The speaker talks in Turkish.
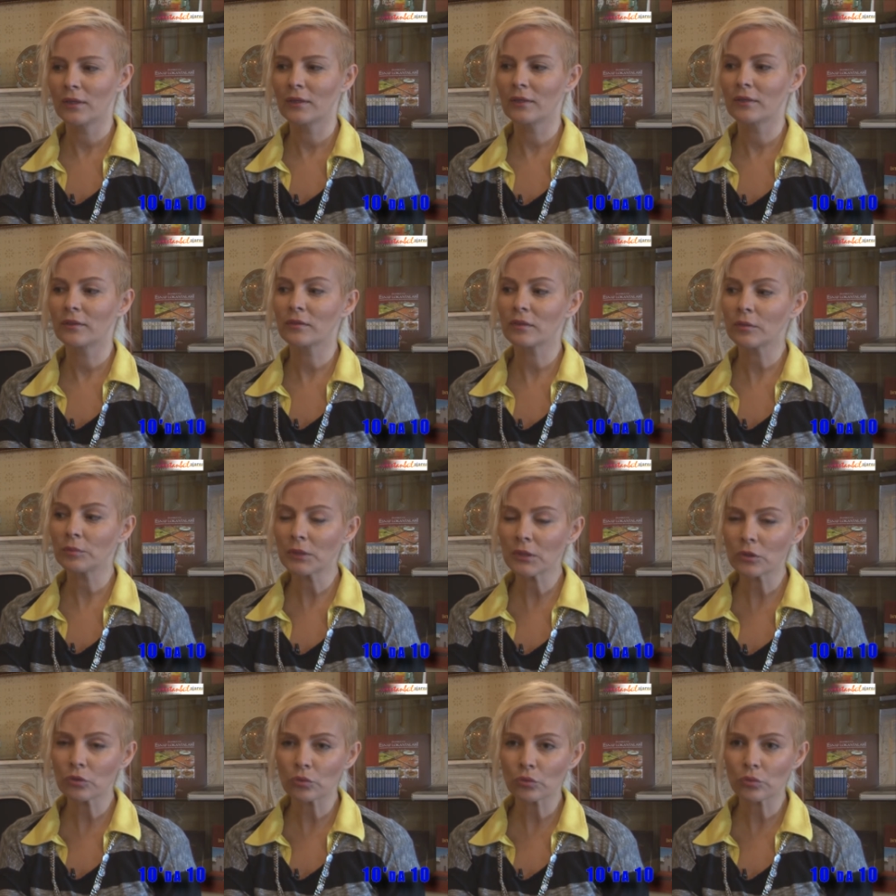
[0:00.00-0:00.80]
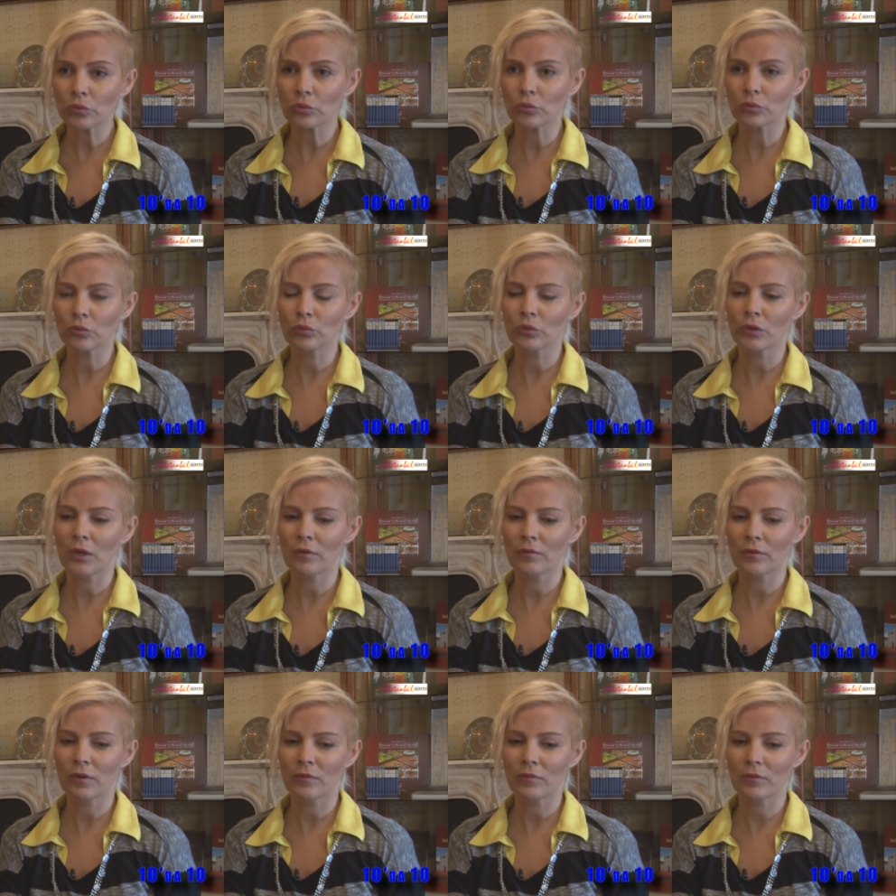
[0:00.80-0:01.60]
E, tabii ki çok sorunlu
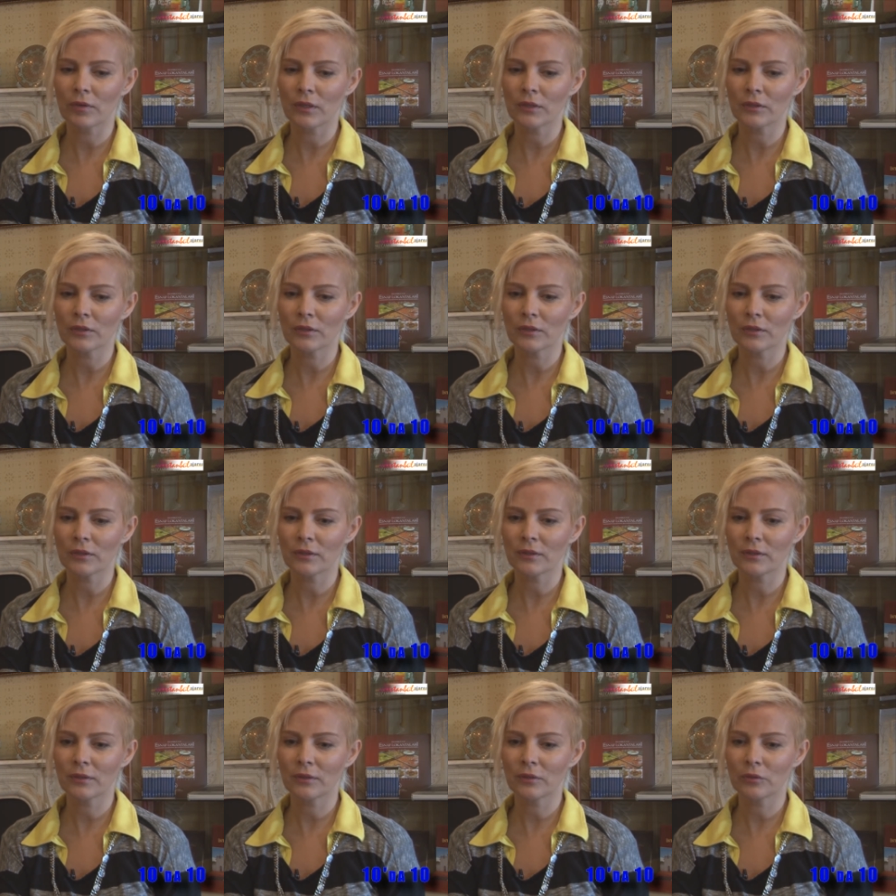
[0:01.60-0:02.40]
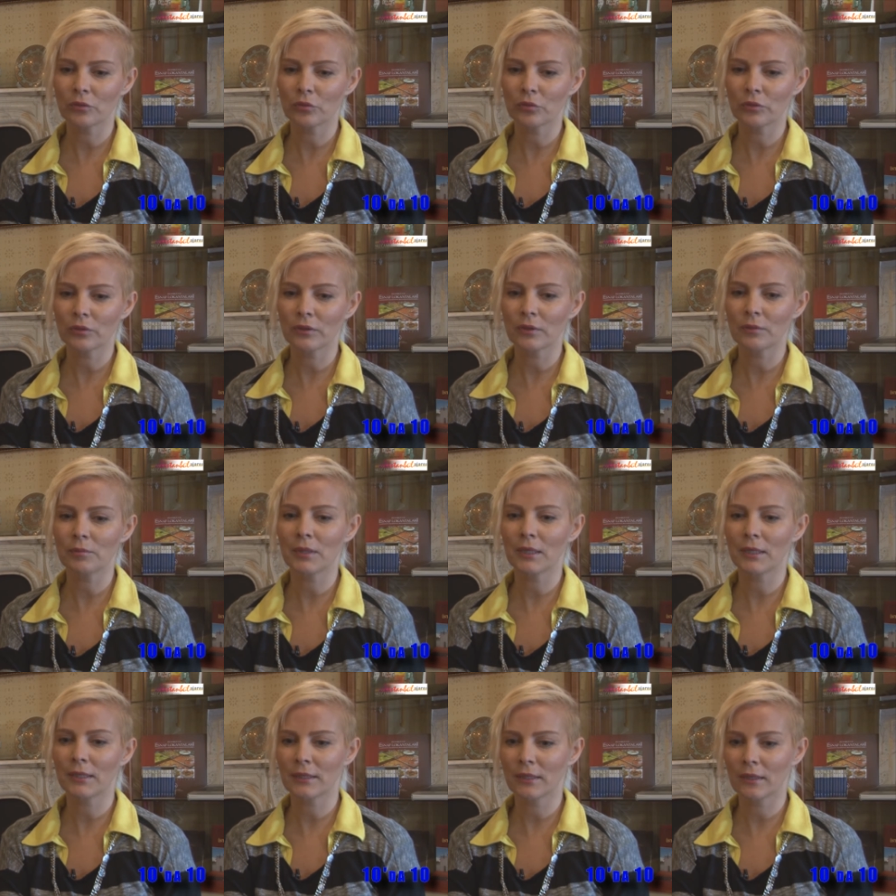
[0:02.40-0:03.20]
hayvan var. E, orada da
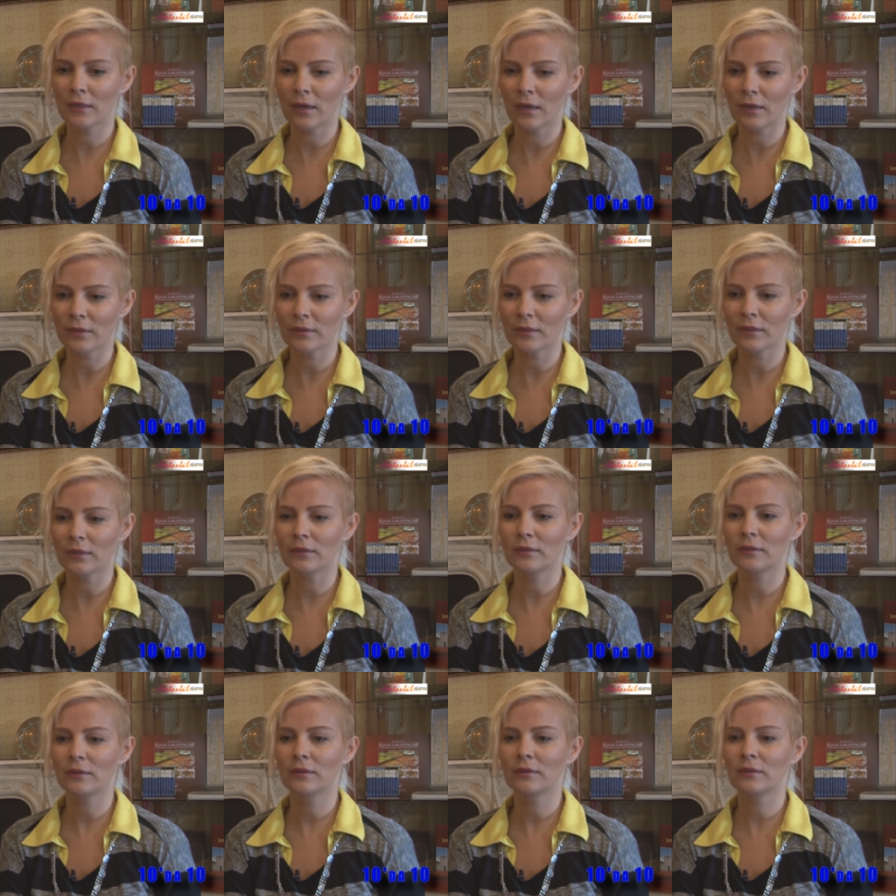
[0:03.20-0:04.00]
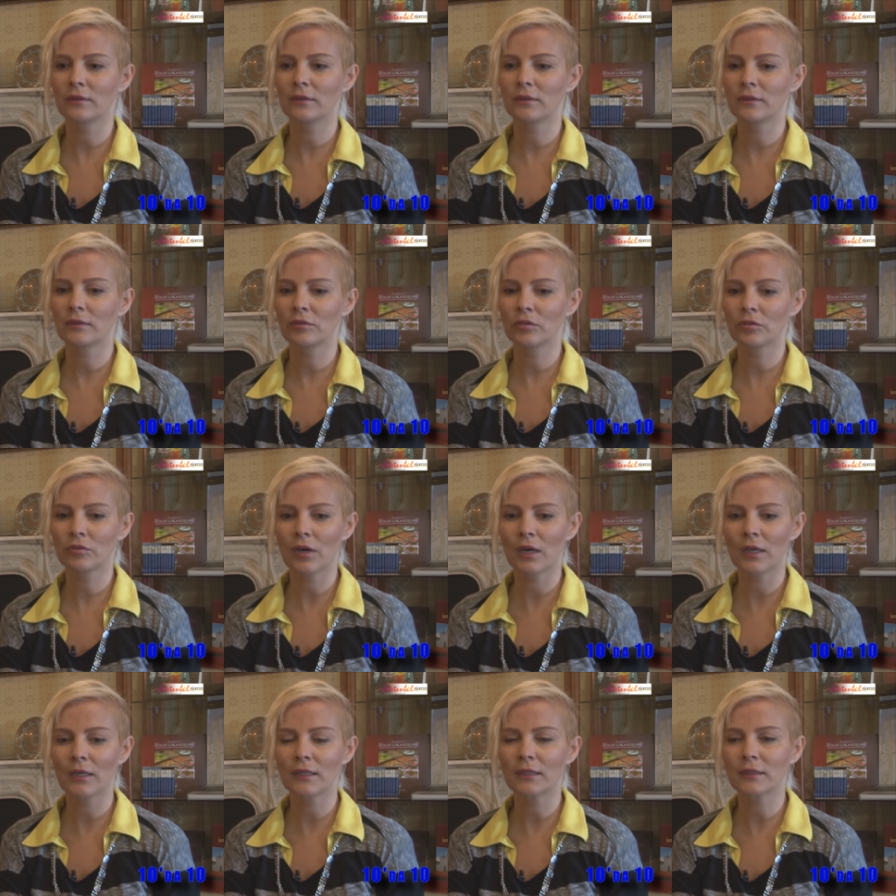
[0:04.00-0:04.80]
belediyelerden e, ve
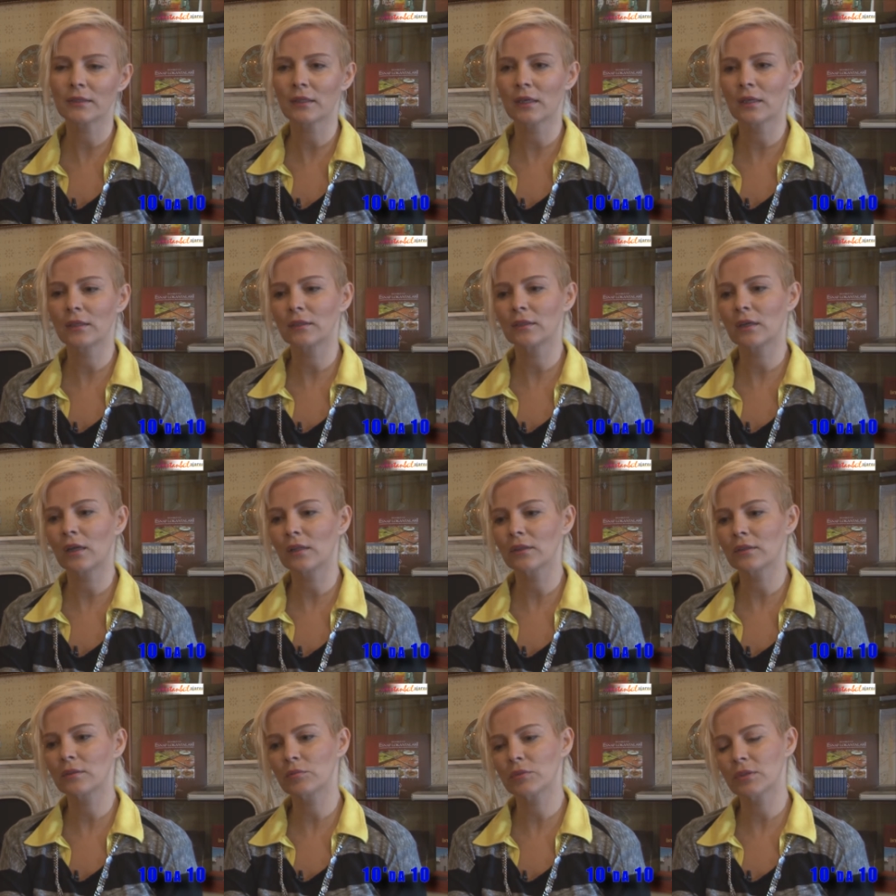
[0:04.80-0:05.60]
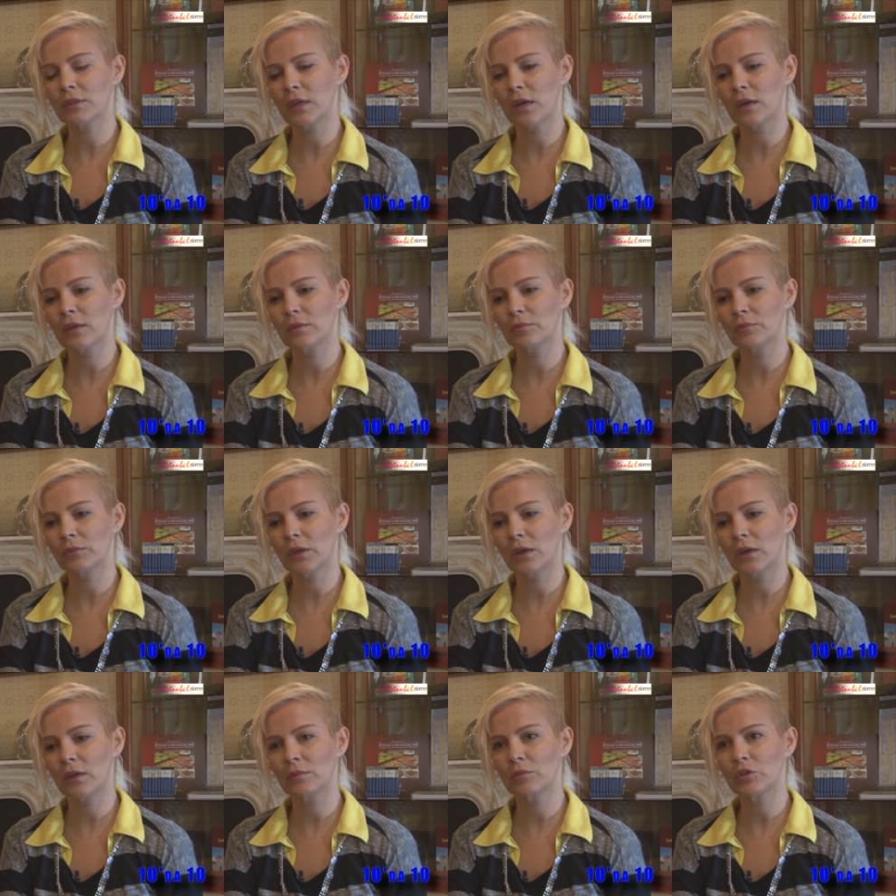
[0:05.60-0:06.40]
valilikten aldığımız
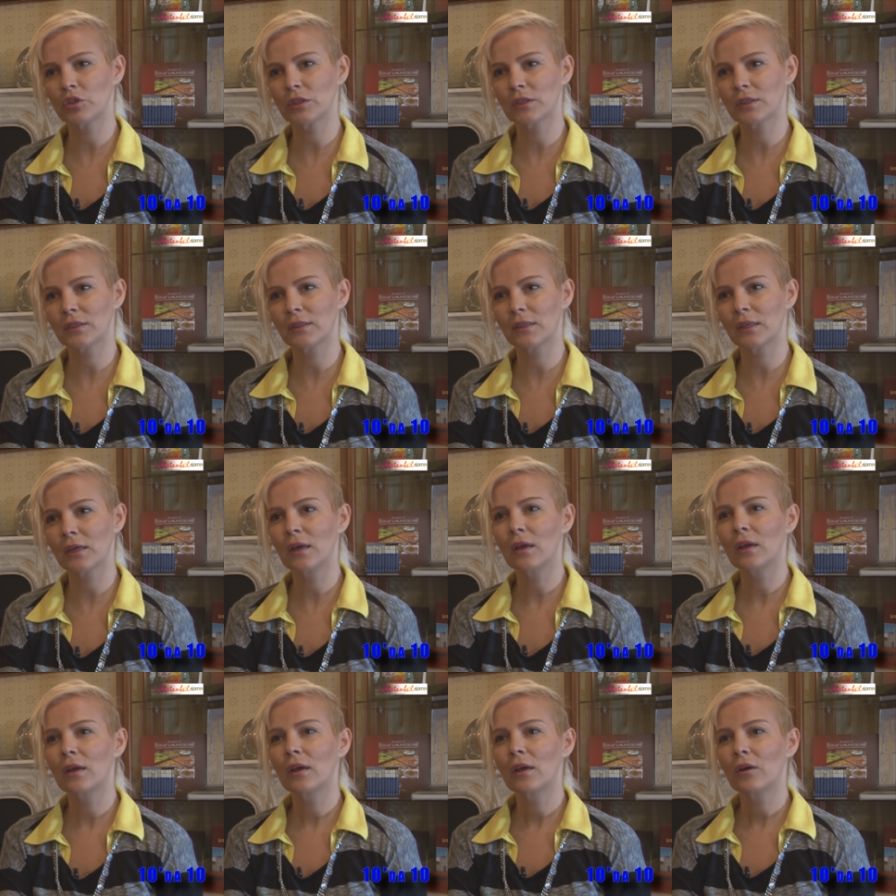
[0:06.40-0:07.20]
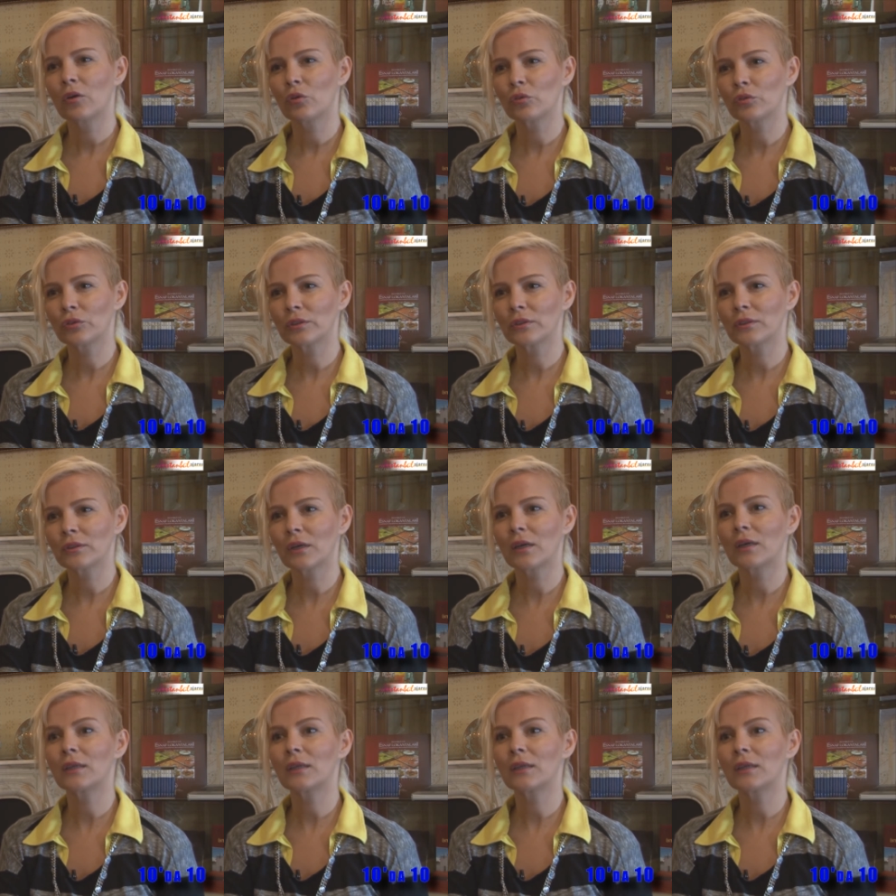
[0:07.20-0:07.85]
yardımlarla bir şekilde onların